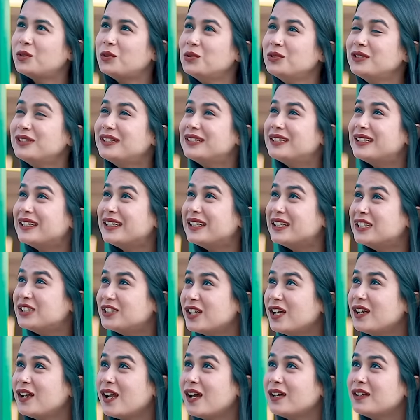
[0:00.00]
तू तीन
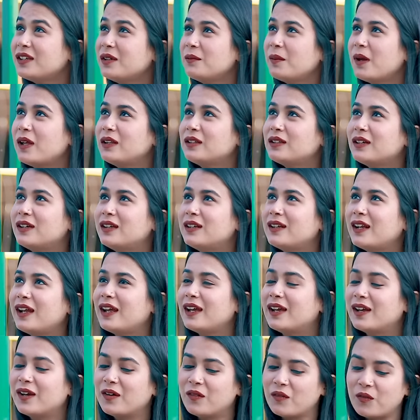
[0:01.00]
चार लाख की बात कर रहा
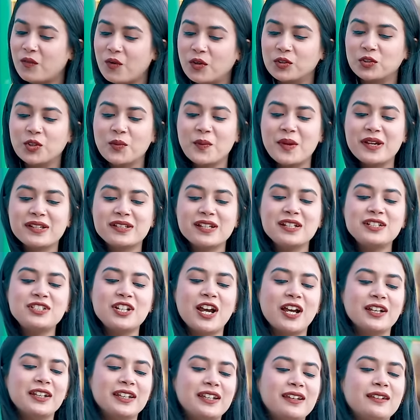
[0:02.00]
है वो तो मेरे साथ
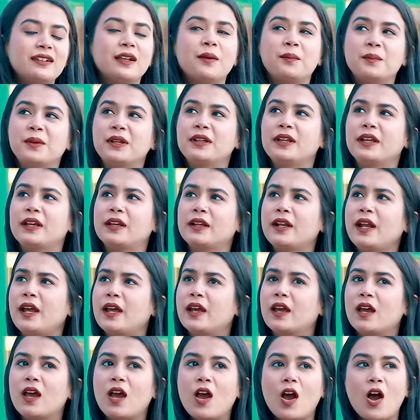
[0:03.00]
शादी के सपने देख रहा है